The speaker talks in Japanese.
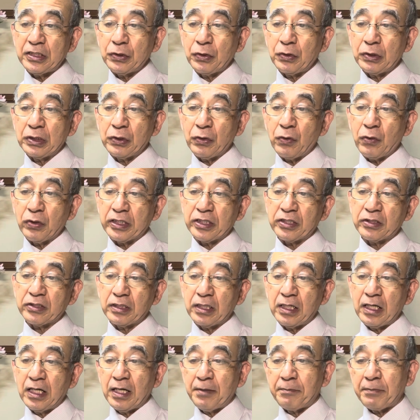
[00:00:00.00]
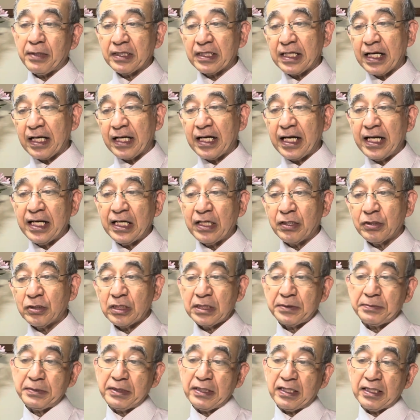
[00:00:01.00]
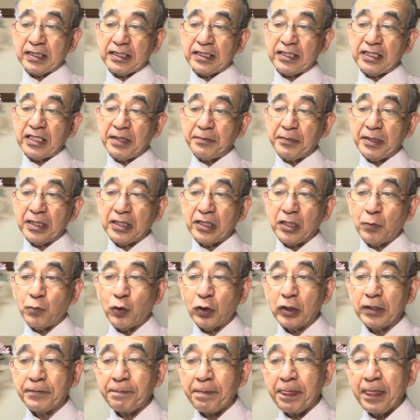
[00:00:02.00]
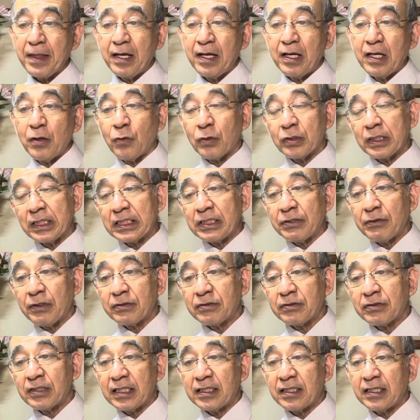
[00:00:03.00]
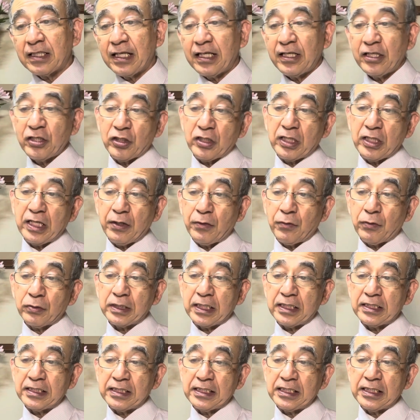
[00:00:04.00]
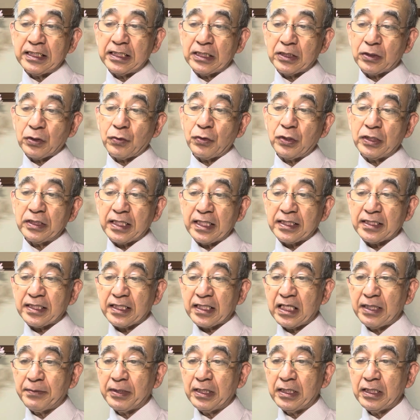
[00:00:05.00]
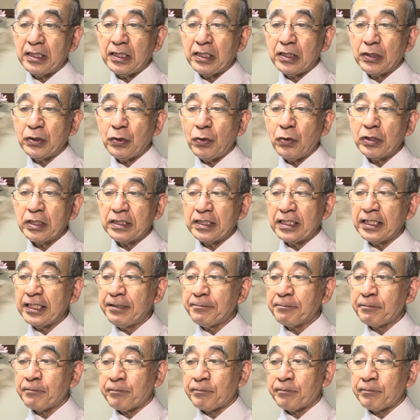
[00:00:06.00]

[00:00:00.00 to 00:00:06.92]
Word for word: 常に大きく、また彼の罪は極めて重い。私は下っていって、私に届いた叫び通りに、